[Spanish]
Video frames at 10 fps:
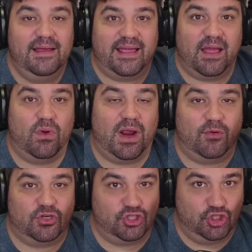que
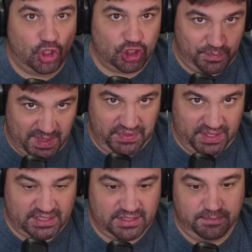curamos dos
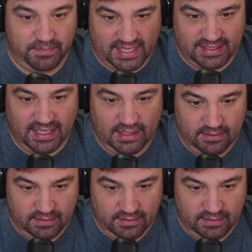veces 20,